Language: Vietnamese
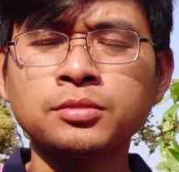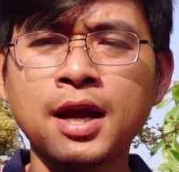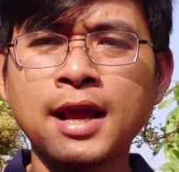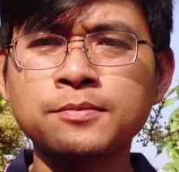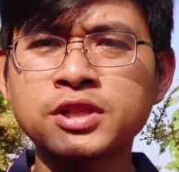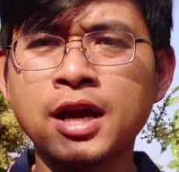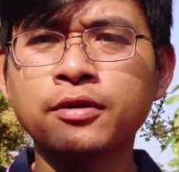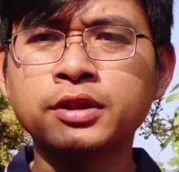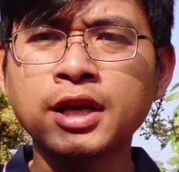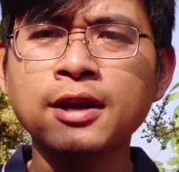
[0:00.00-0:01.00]
chúng ta làm xài
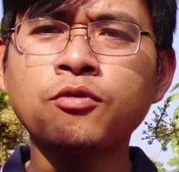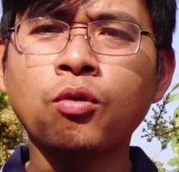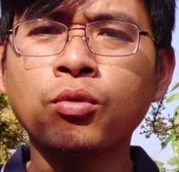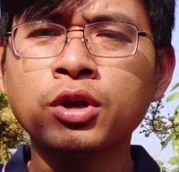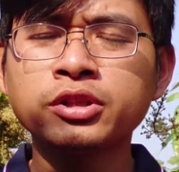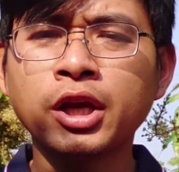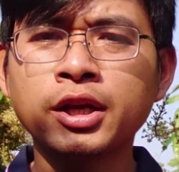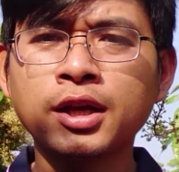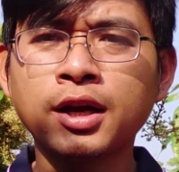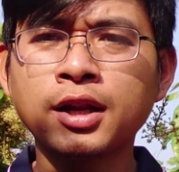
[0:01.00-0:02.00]
trái vụ
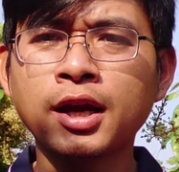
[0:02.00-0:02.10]
thì ờ,